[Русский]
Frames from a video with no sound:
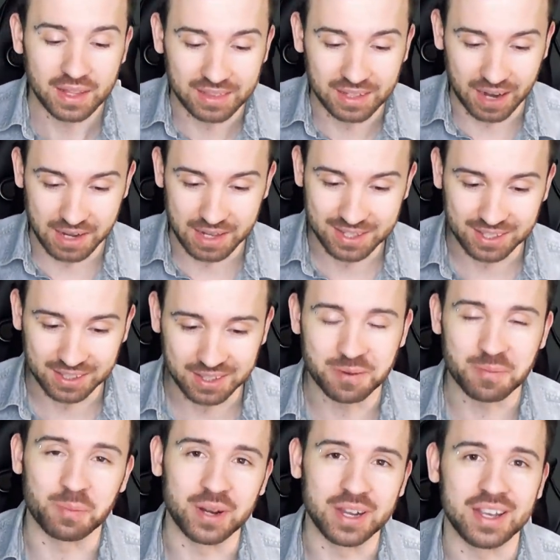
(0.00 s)
Наконец-таки
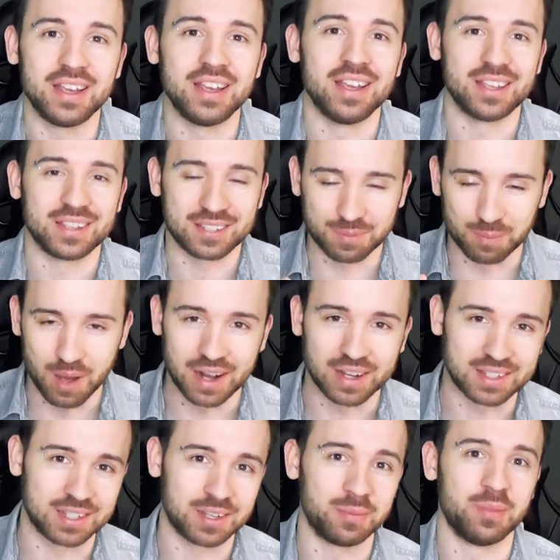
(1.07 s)
мы с
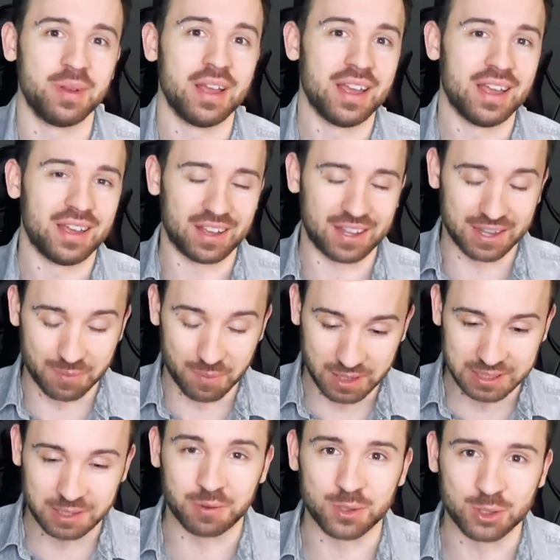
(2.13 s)
Максом
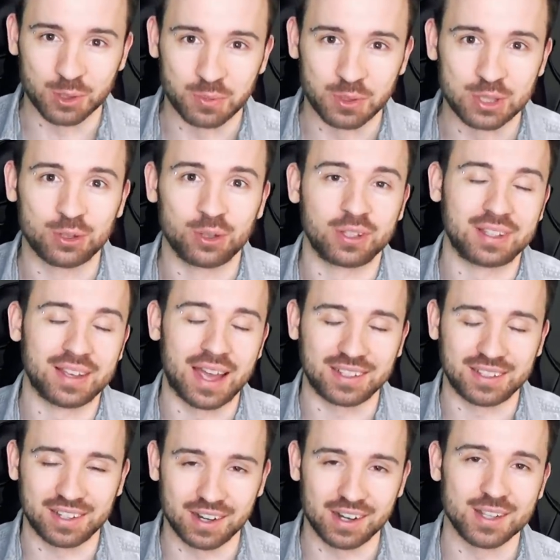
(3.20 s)
Максимум 100 500
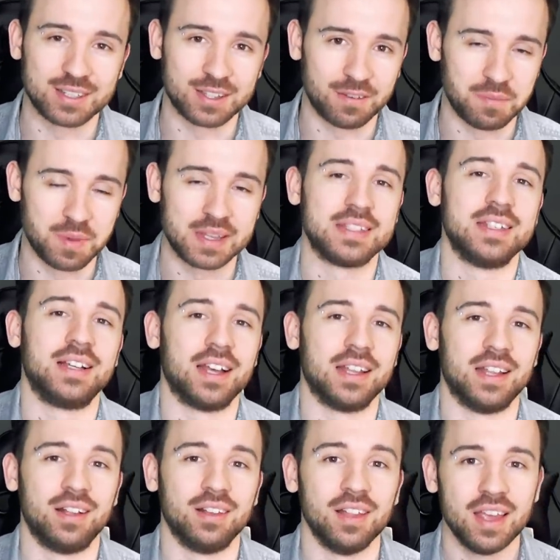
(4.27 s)
открыли совместный
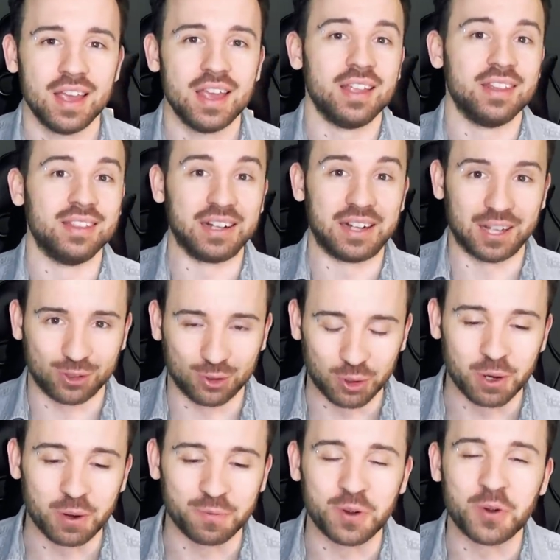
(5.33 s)
канал, на
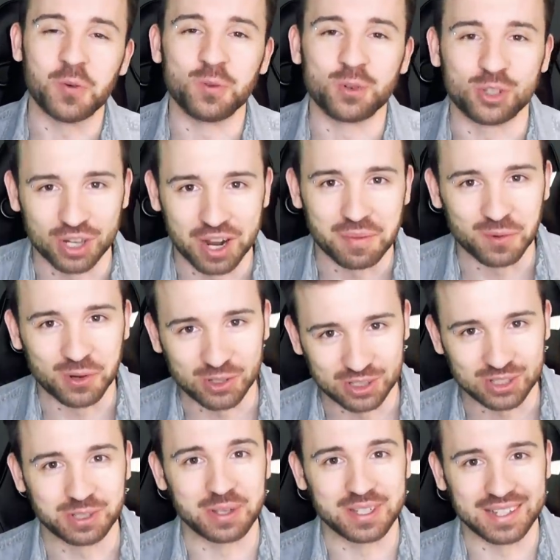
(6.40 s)
который вы уже
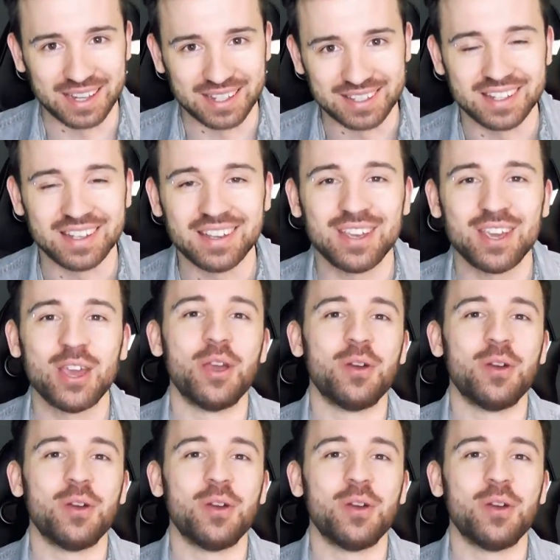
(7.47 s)
можете зайти,